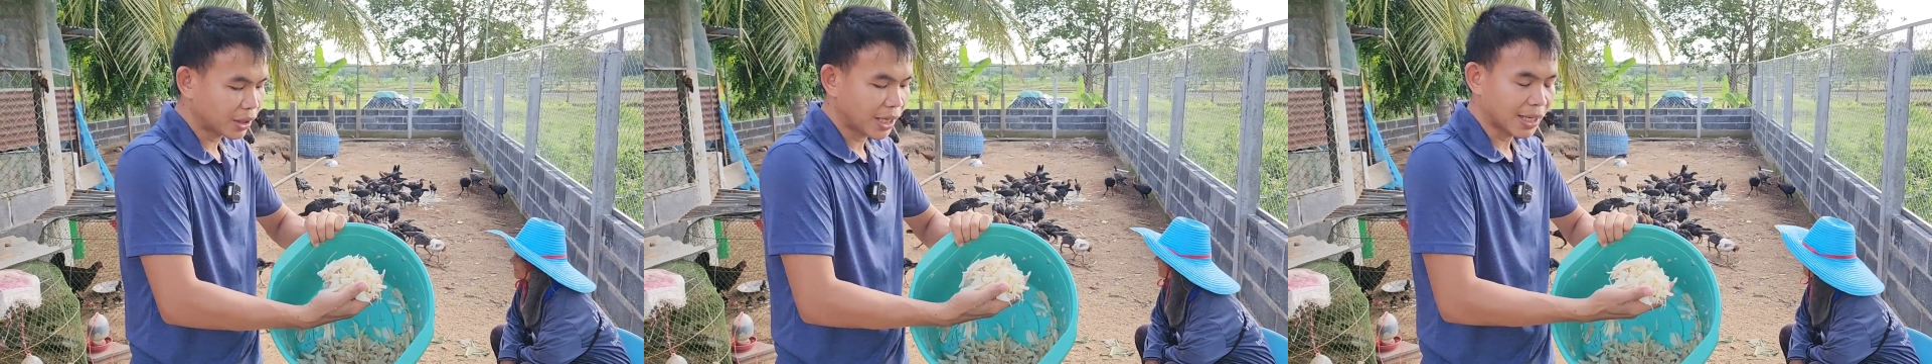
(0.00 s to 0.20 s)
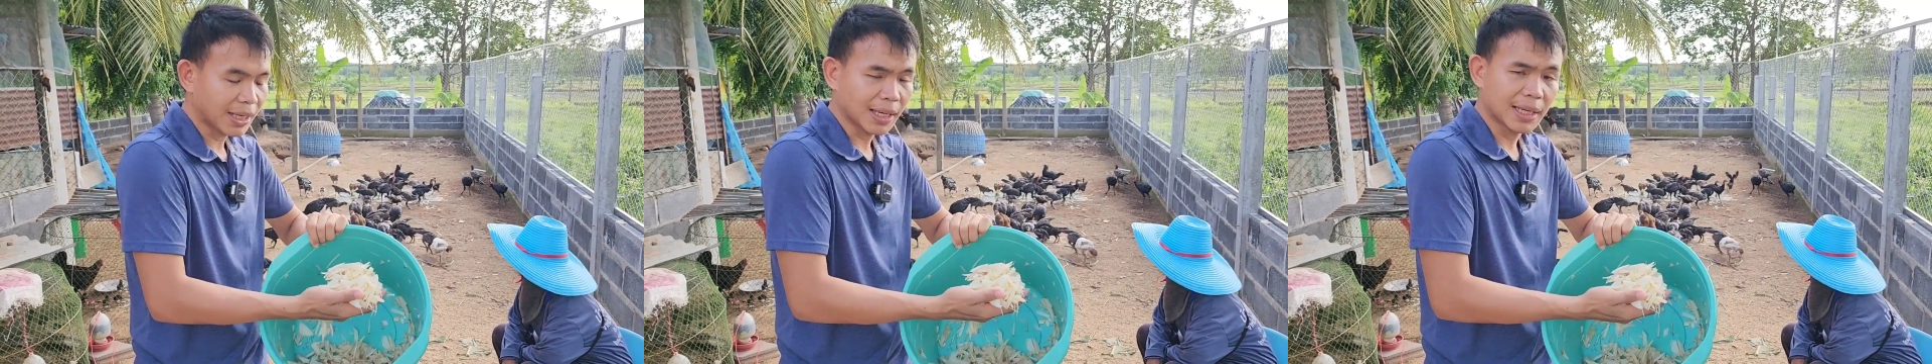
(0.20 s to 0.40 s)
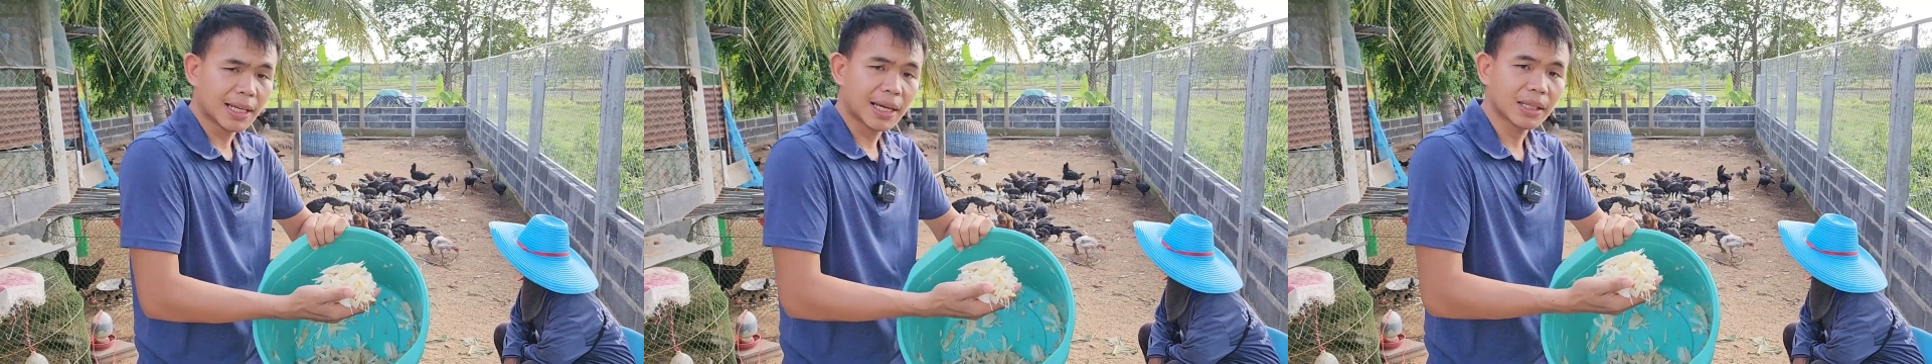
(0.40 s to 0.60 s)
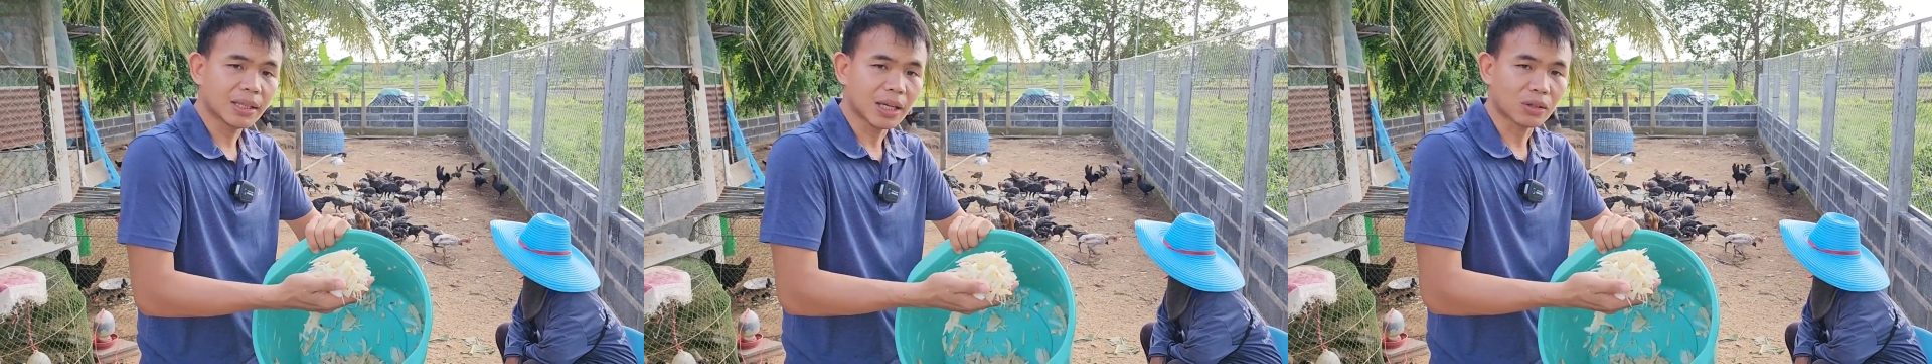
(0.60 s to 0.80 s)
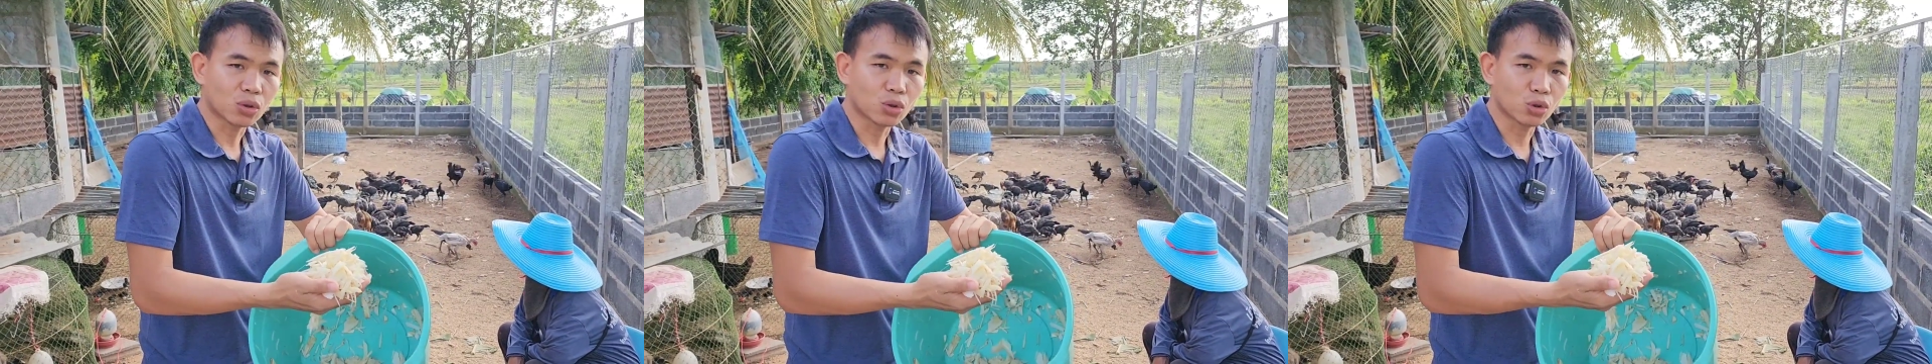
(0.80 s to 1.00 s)
นทดแทนนะเลี้ยง
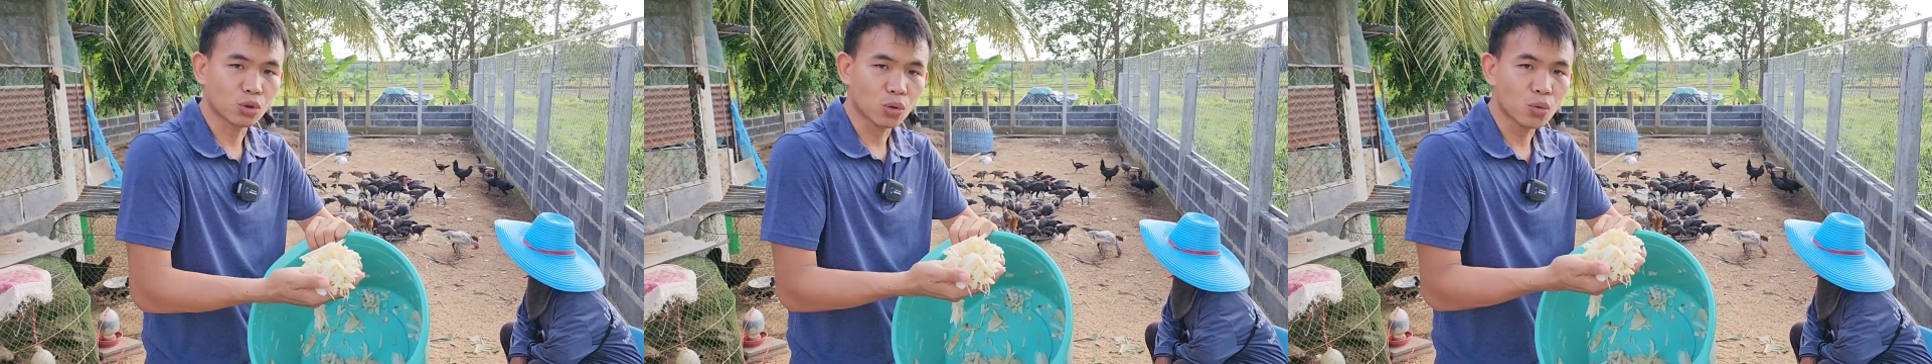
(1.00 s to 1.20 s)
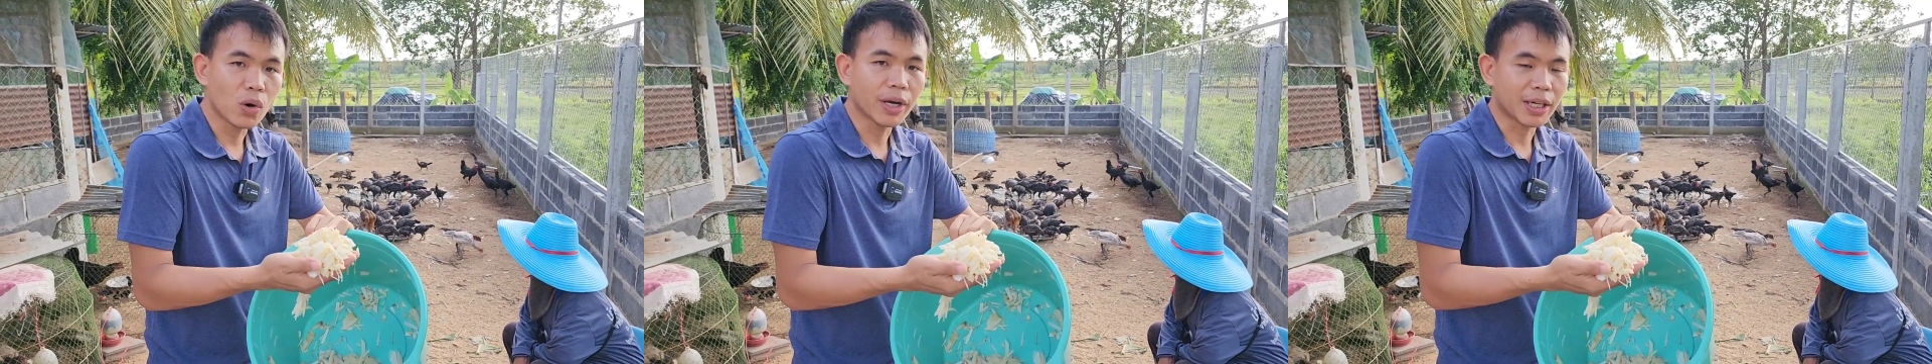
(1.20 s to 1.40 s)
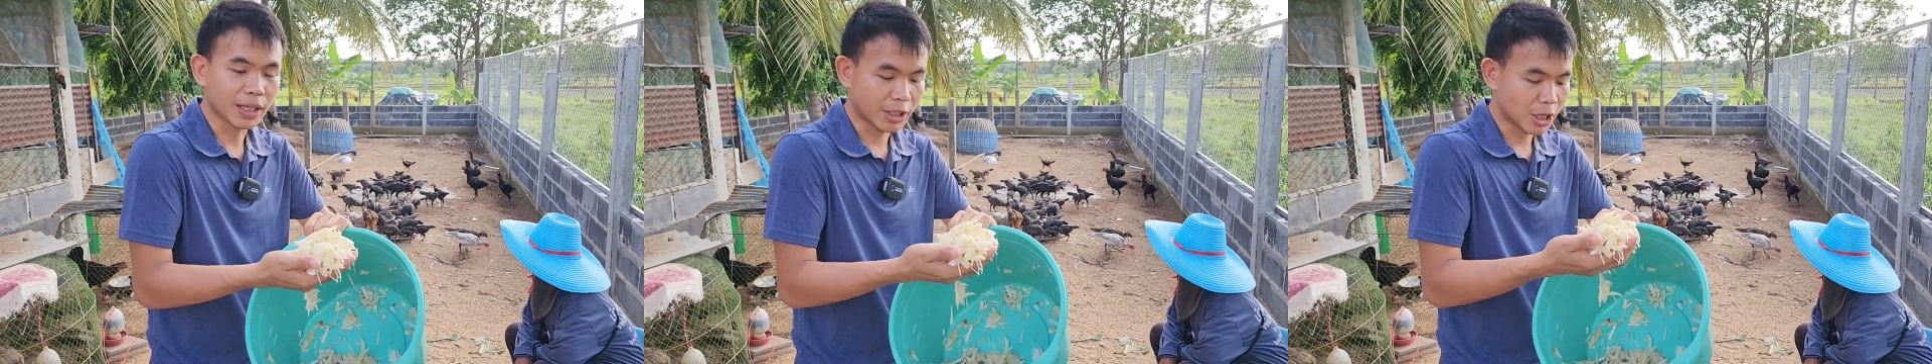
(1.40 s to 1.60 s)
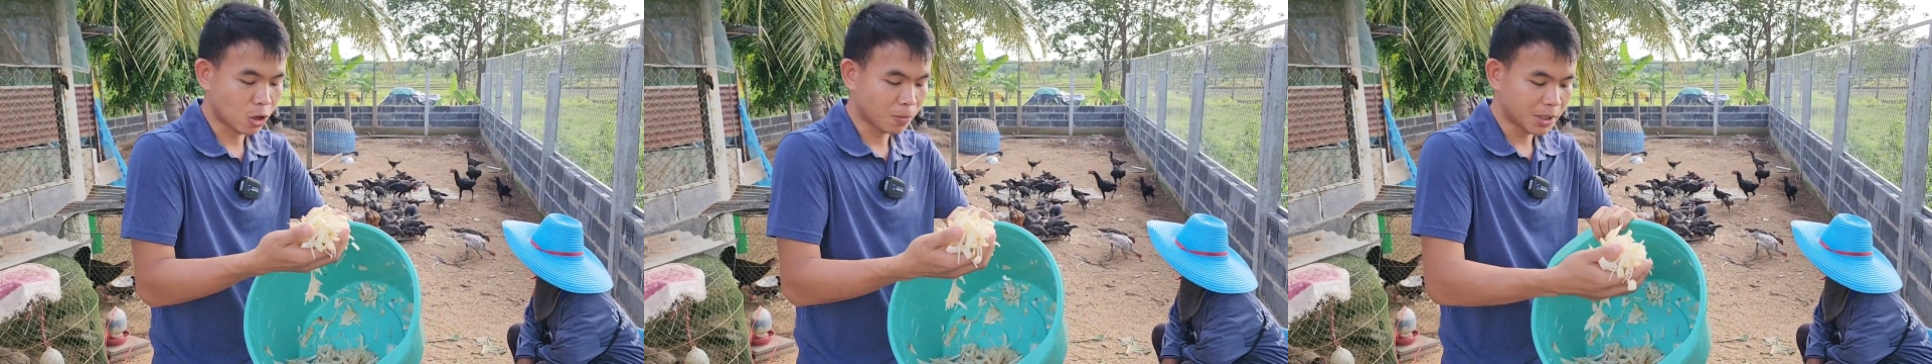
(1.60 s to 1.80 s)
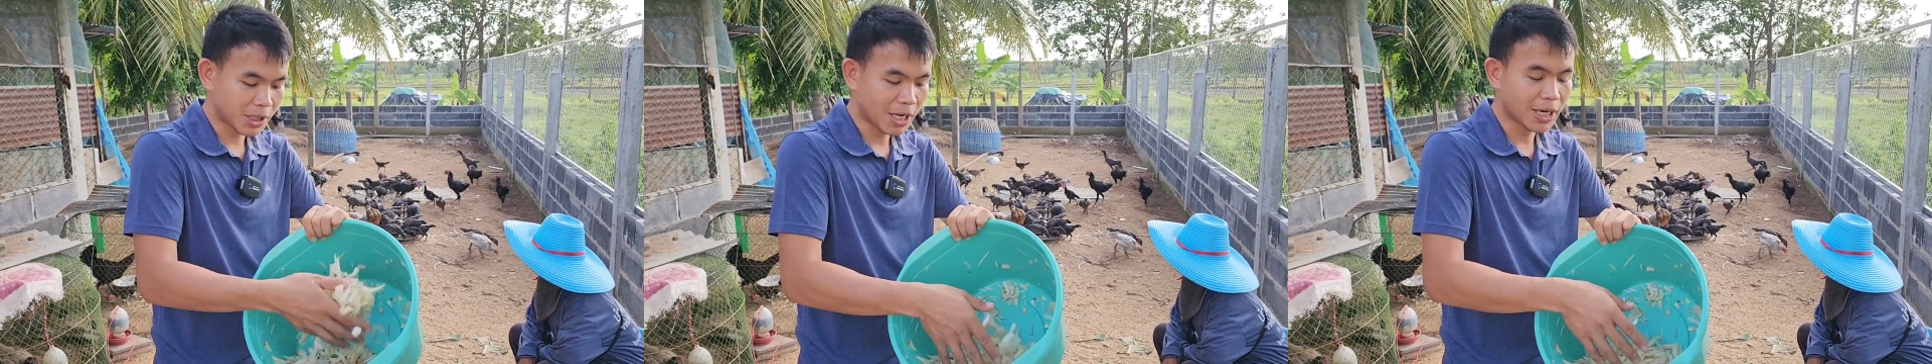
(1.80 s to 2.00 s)
แต่ต้นกล้วยอย่างเดี
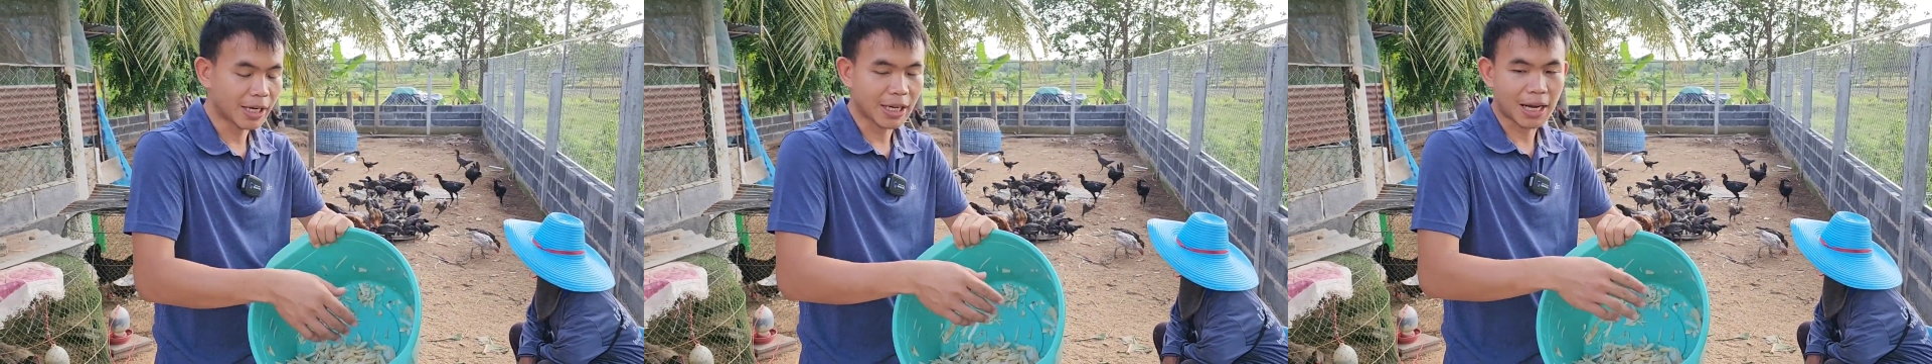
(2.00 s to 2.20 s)
ยวไม่ใช่